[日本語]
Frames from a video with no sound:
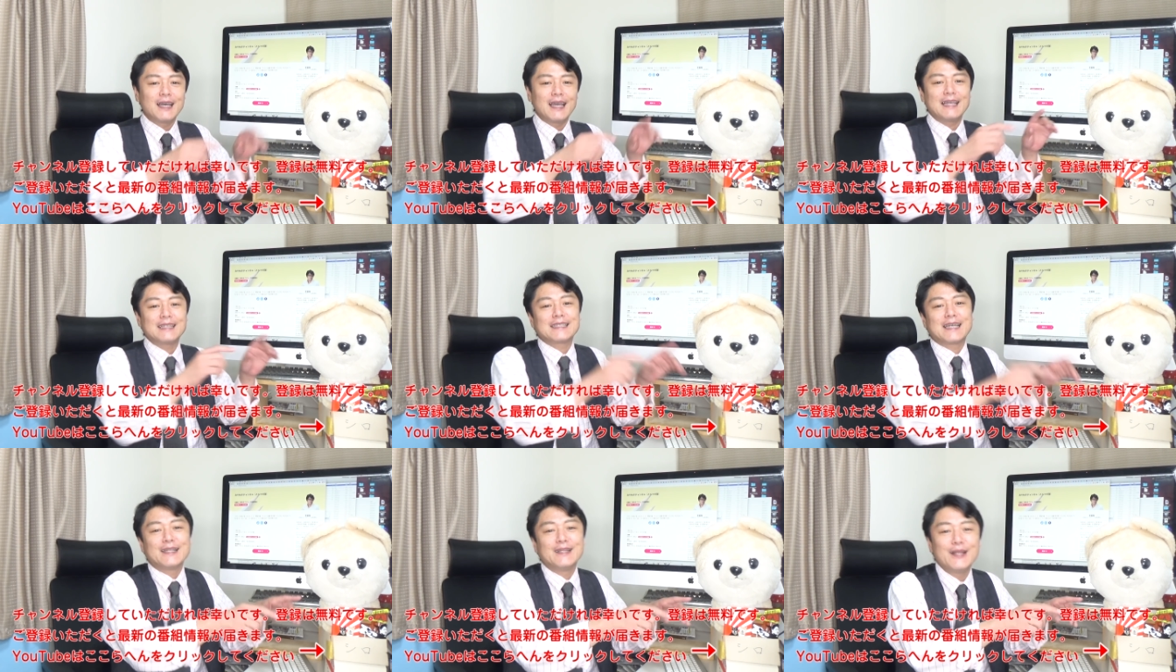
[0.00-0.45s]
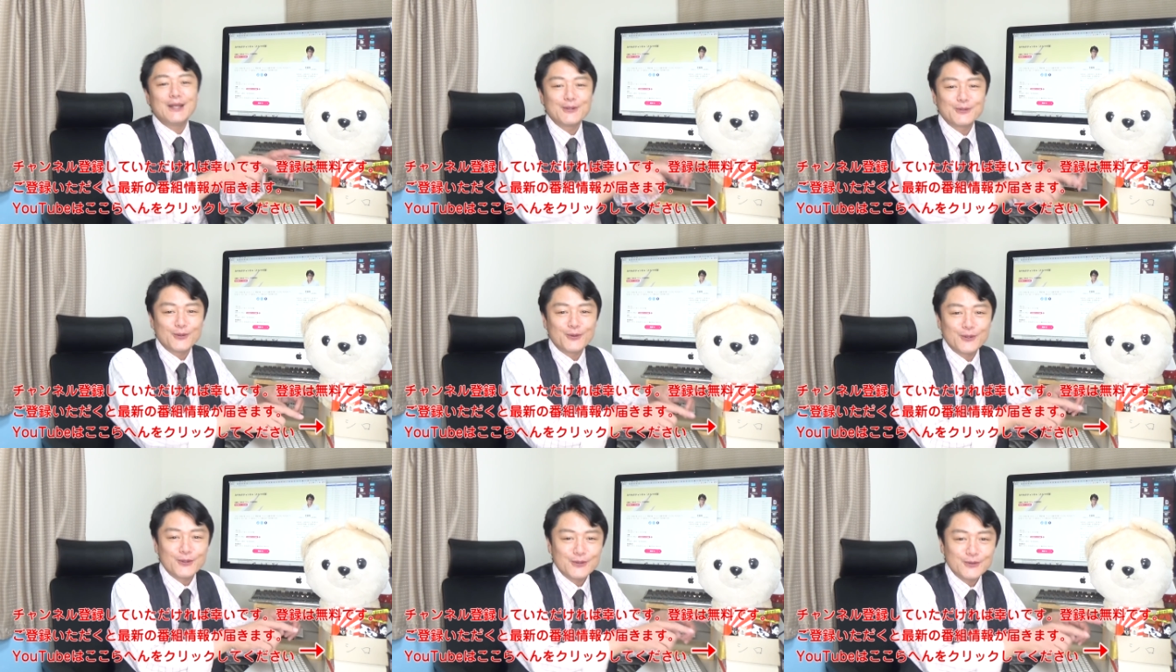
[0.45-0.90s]
えチャンネル
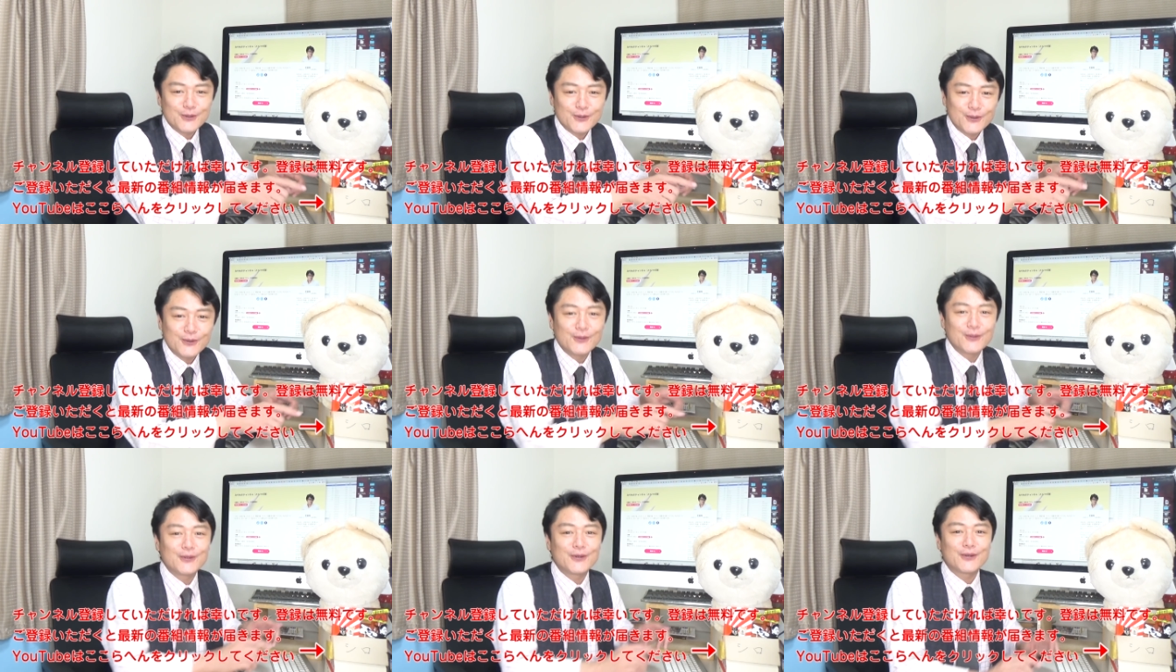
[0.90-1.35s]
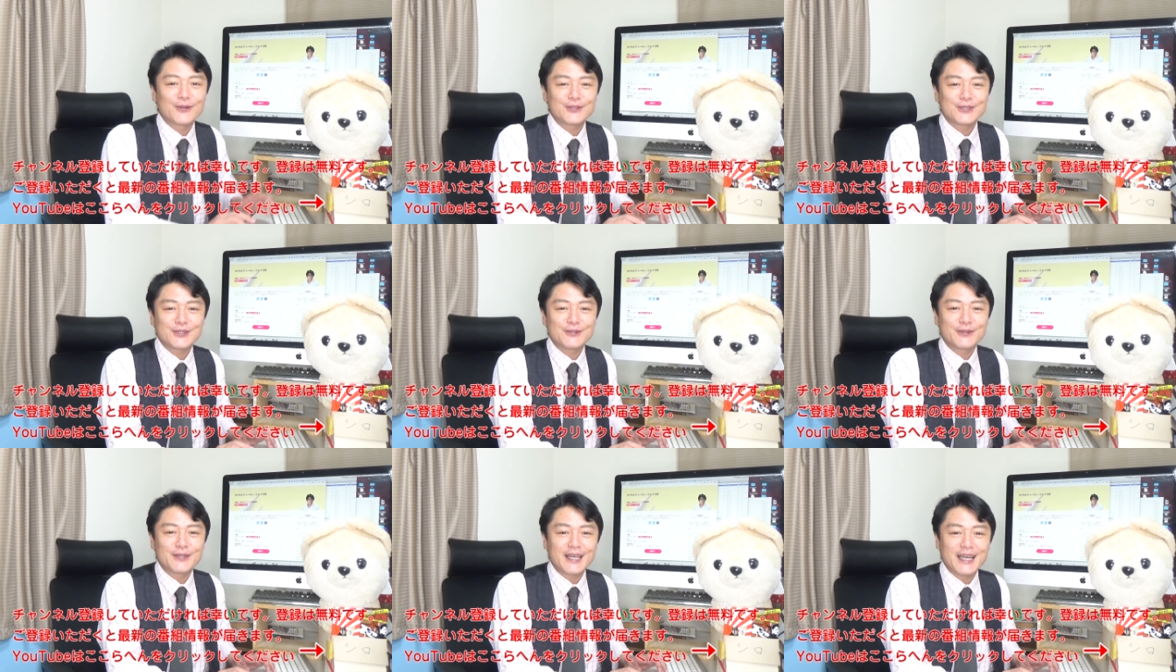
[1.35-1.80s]
登録の方をよろ
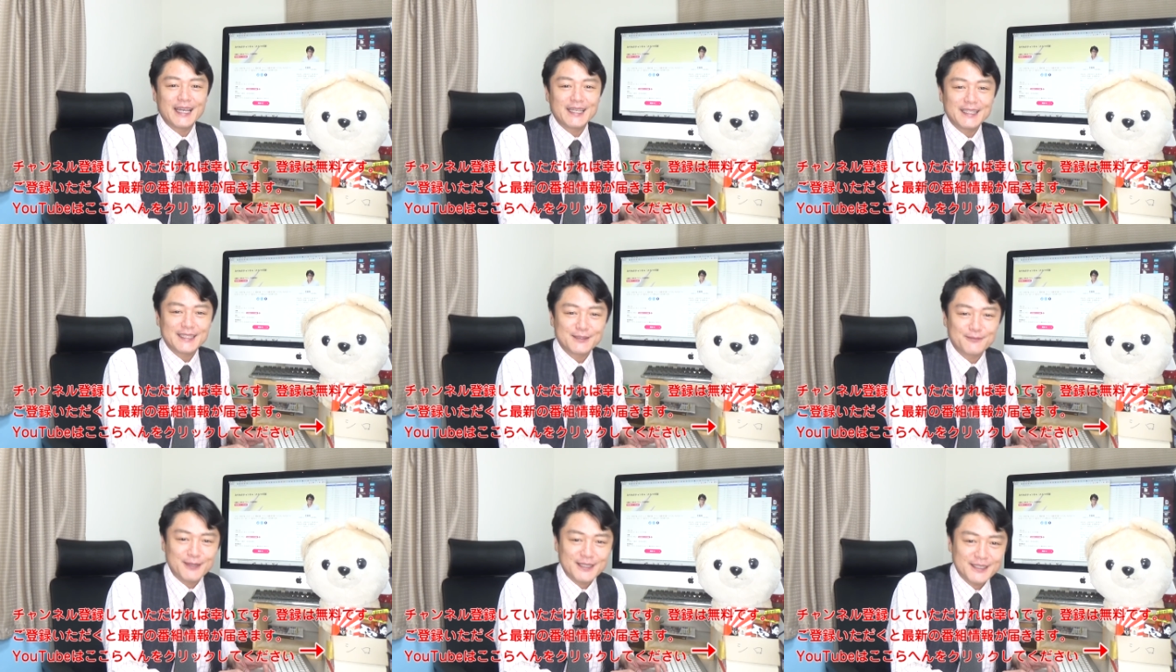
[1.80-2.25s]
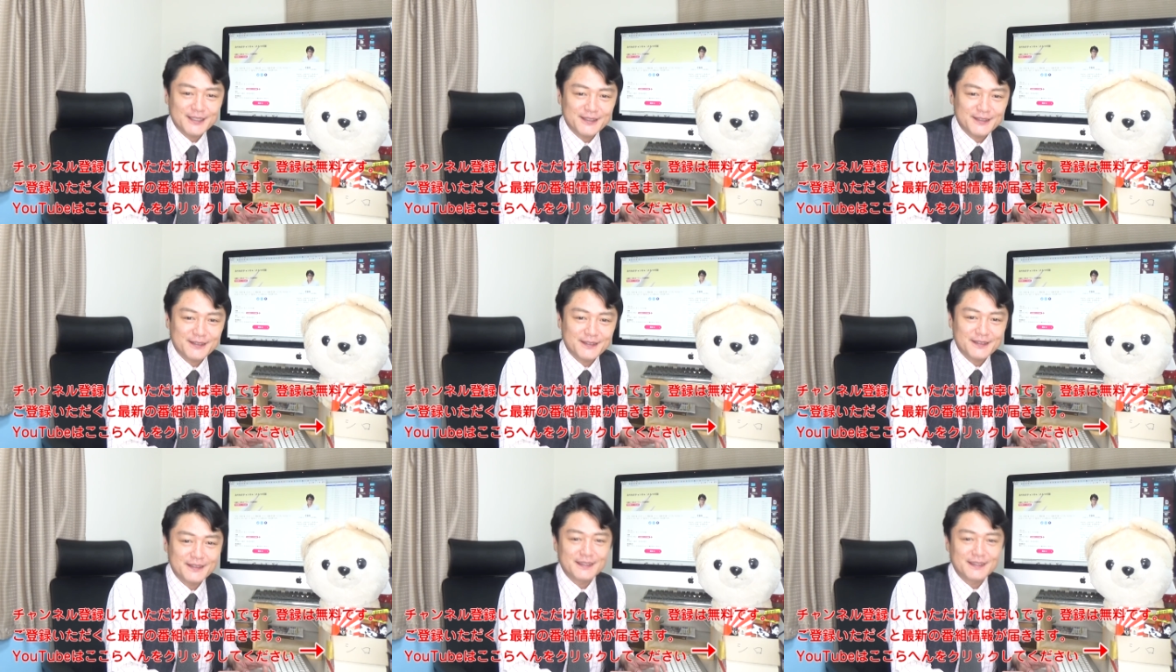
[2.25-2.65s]
しくお願いいたします